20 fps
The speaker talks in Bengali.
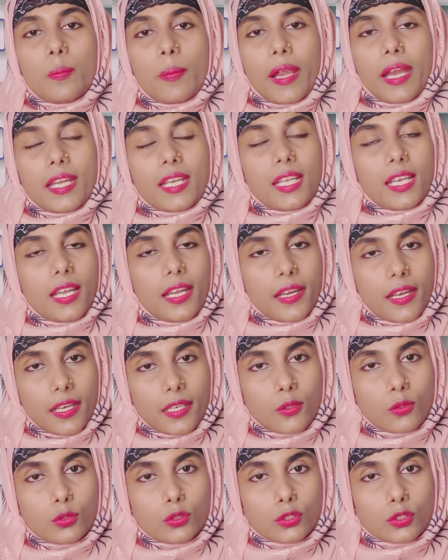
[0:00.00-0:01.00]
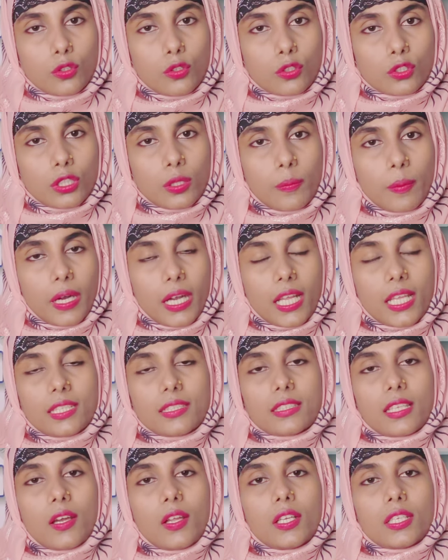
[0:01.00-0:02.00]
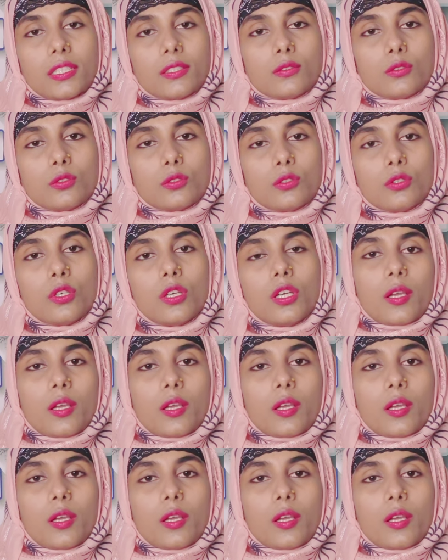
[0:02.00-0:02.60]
প্যান্টি লাইনার ইউজ করতে পারেন তাহলে কিন্তু